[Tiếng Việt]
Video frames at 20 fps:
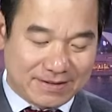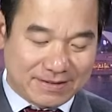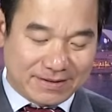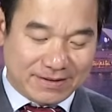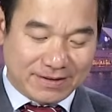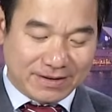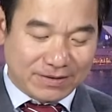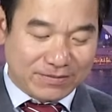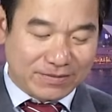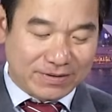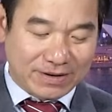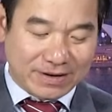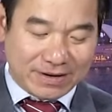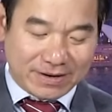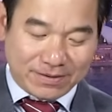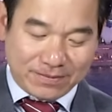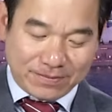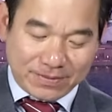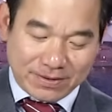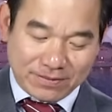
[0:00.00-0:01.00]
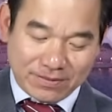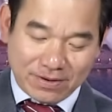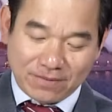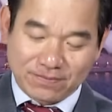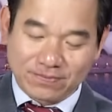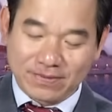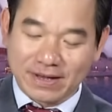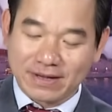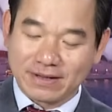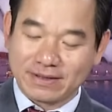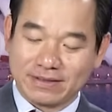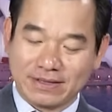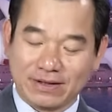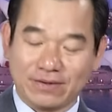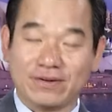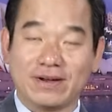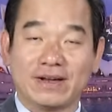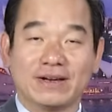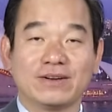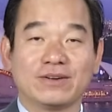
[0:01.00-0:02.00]
Thì những cái vấn đề mà hợp tác theo
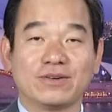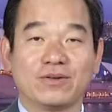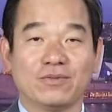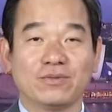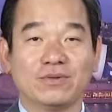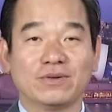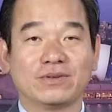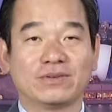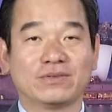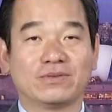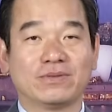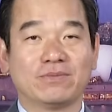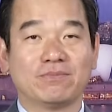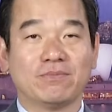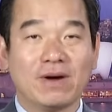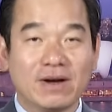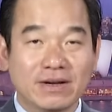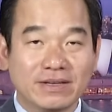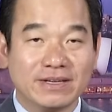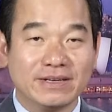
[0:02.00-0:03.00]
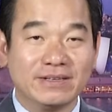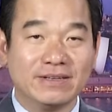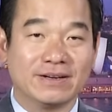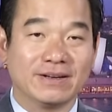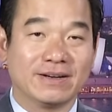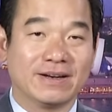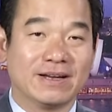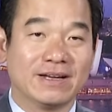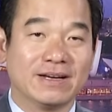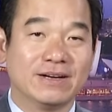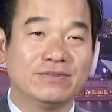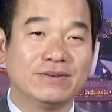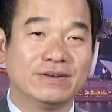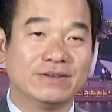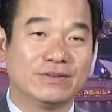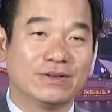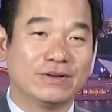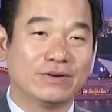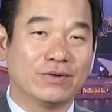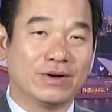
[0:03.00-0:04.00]
Khang nó cũng mới chỉ dừng lại ở phương
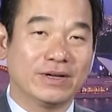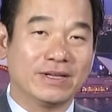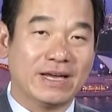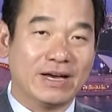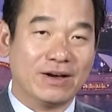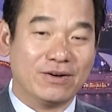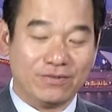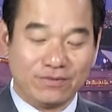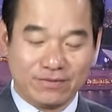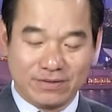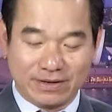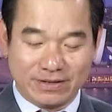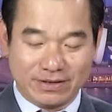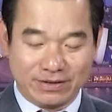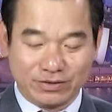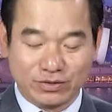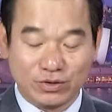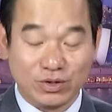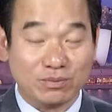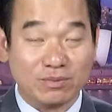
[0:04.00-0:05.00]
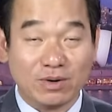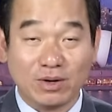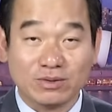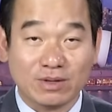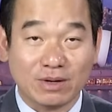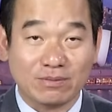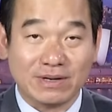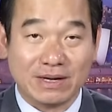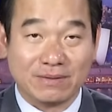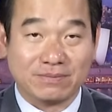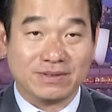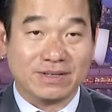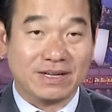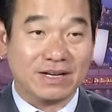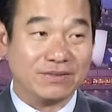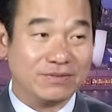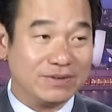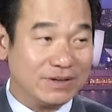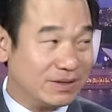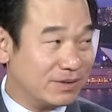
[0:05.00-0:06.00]
diện ngoại giao và những tuyên bố tốt đẹp từ
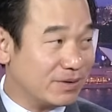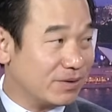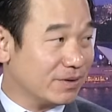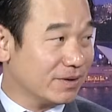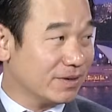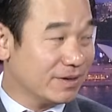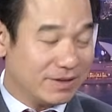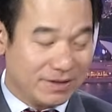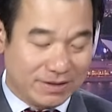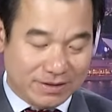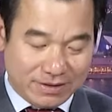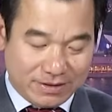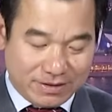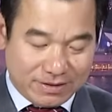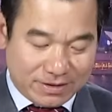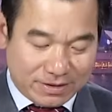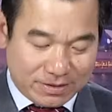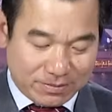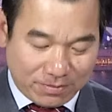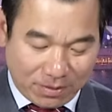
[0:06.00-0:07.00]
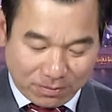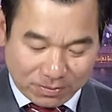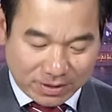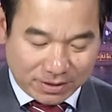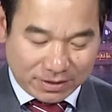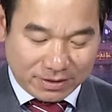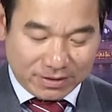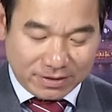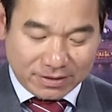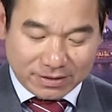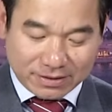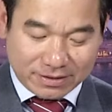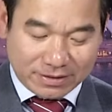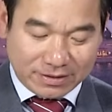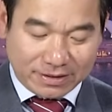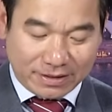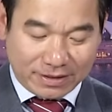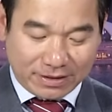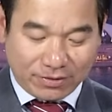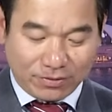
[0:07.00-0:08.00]
hai phía thôi. Một lần nữa
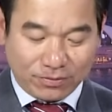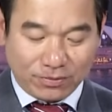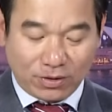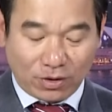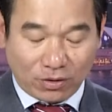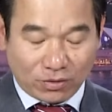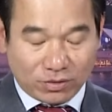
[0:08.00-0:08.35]
Khang cũng